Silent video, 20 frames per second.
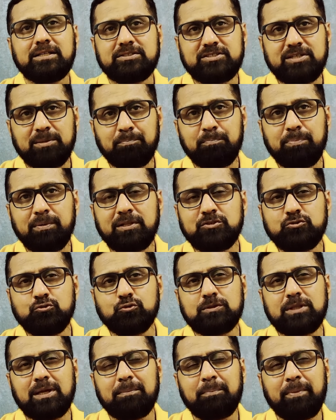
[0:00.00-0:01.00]
चप्पल
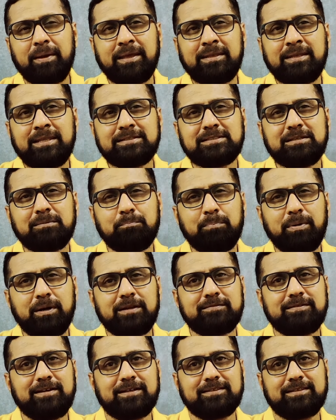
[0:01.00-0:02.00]
जूता पहनने से बढ़
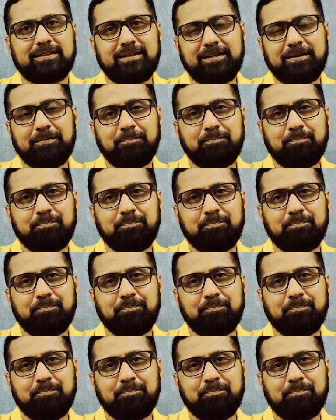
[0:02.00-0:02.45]
जाता है